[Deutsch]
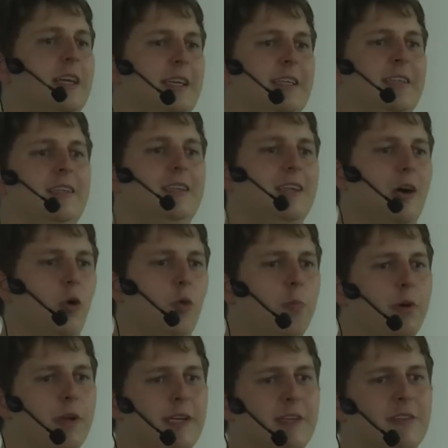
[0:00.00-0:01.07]
in den Raum
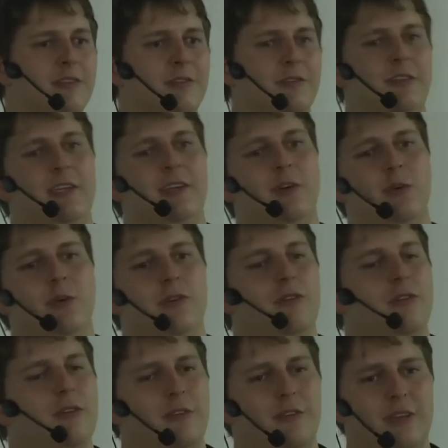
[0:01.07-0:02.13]
bringt, wäre
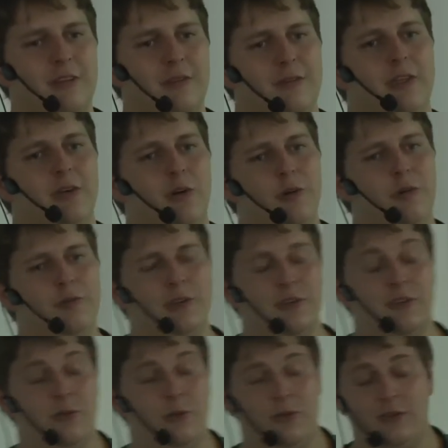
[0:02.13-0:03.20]
uns sehr viel geholfen.
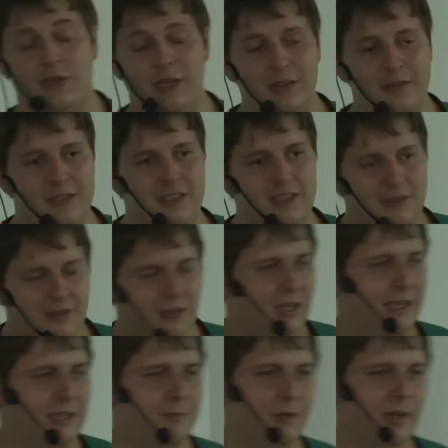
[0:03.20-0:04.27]
Das ist so das Allerwichtigste
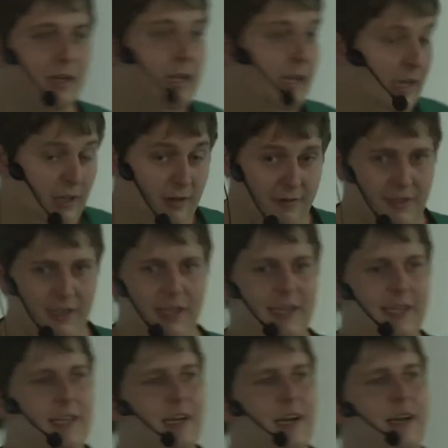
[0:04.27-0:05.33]
gleich mal. Wenn da
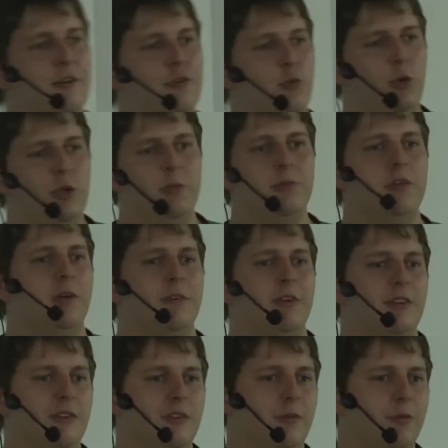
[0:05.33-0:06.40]
jeder einen Stuhl nimmt, haben wir
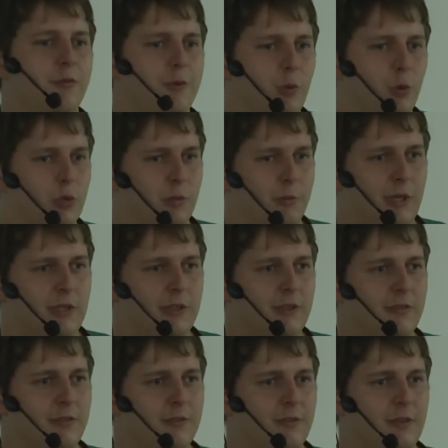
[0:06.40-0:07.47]
das in fünf Minuten gemacht.
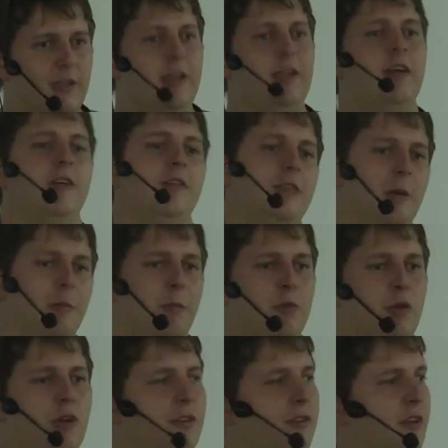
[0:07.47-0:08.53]
Wir haben am
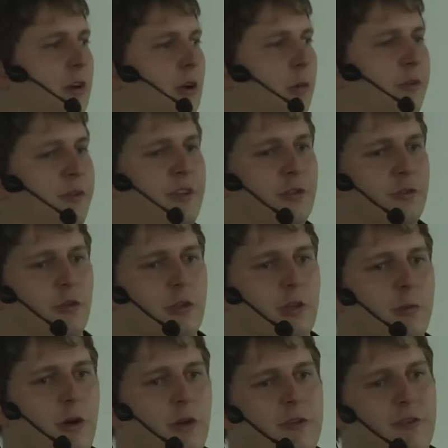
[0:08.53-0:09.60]
Donnerstag, glaube ich, vier Stunden
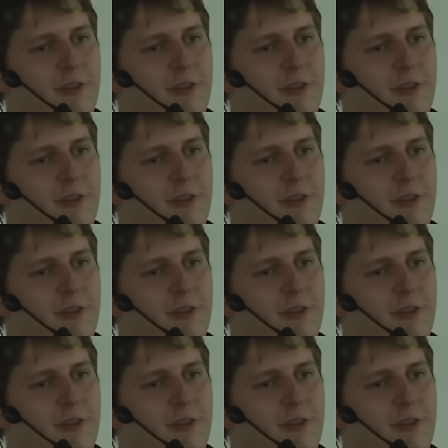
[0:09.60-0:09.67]
gebraucht, sie